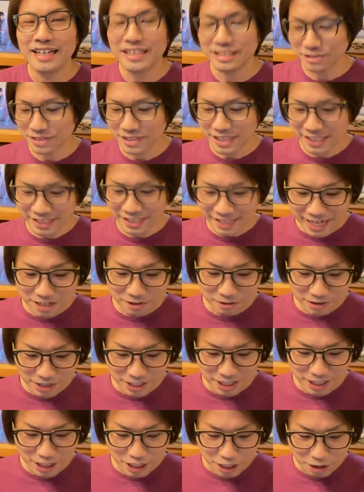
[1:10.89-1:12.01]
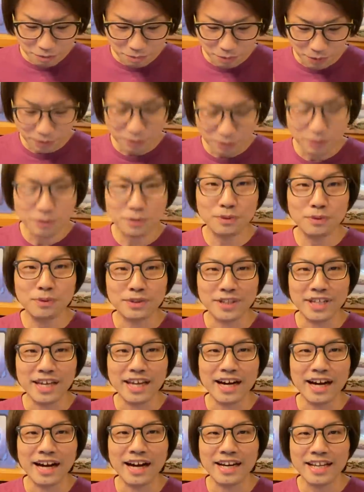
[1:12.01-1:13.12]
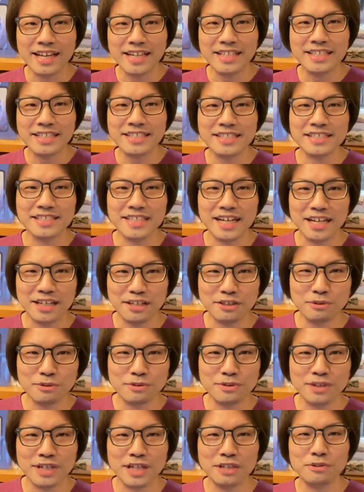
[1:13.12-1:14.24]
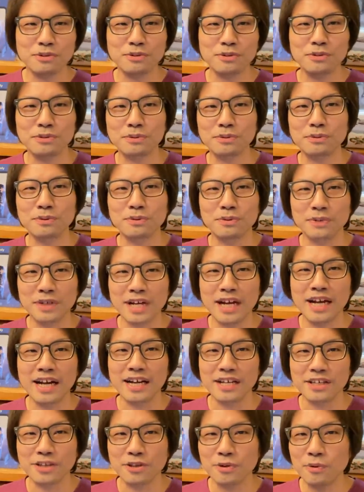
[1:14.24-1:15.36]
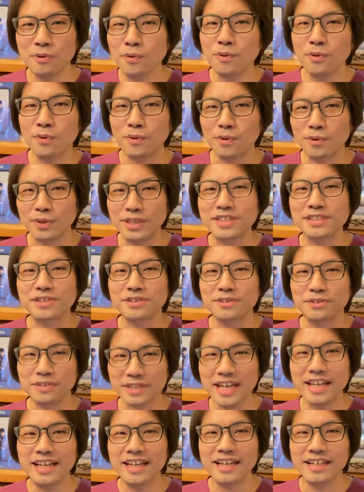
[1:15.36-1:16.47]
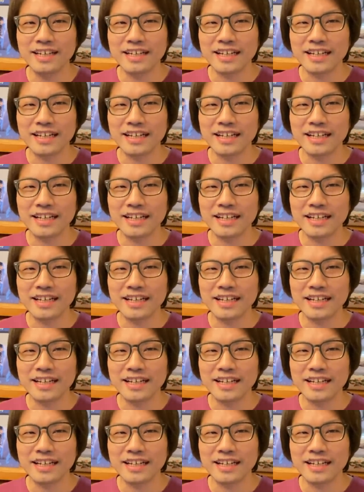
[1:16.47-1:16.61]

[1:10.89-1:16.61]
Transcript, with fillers: そして最後に僕の方でアレンジ作曲家というところが用法ですよね。